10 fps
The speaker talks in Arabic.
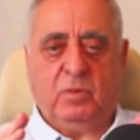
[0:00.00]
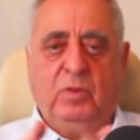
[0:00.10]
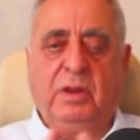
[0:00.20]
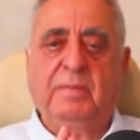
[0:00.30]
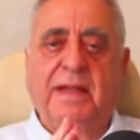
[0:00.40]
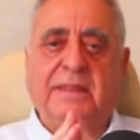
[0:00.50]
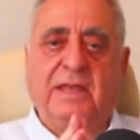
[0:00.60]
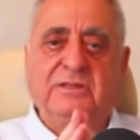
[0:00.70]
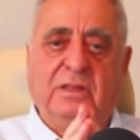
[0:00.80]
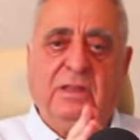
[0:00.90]
واللي ما
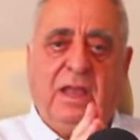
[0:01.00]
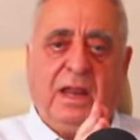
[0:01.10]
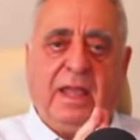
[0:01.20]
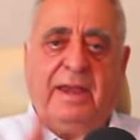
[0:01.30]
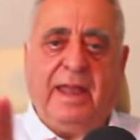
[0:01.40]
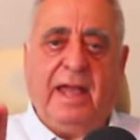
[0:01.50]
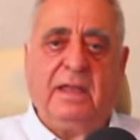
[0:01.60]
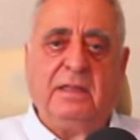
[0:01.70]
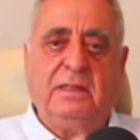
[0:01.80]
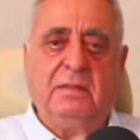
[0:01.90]
عطاش الله
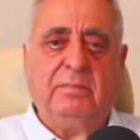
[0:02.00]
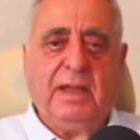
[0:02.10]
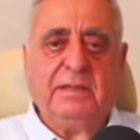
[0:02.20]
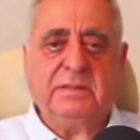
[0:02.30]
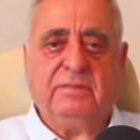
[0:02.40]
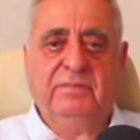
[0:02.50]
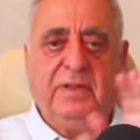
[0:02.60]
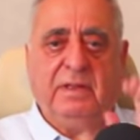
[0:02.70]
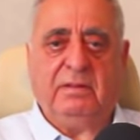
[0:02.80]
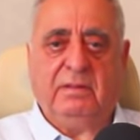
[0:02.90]
القناعه كيطمع حتى
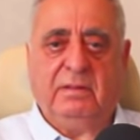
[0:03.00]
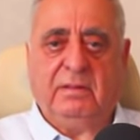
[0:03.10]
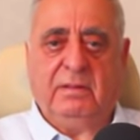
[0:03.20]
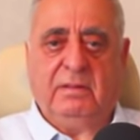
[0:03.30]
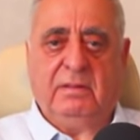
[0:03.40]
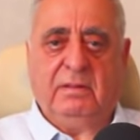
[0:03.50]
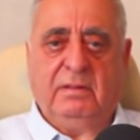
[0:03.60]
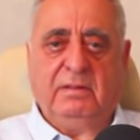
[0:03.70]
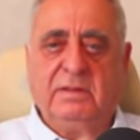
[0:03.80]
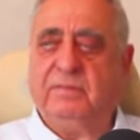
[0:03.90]
في
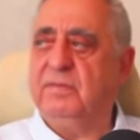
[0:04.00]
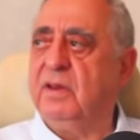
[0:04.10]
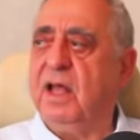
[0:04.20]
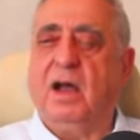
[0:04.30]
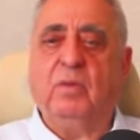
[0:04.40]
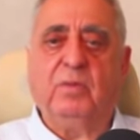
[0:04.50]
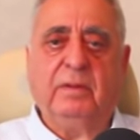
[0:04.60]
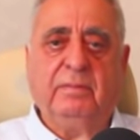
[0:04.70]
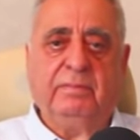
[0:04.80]
حتى في الخاوي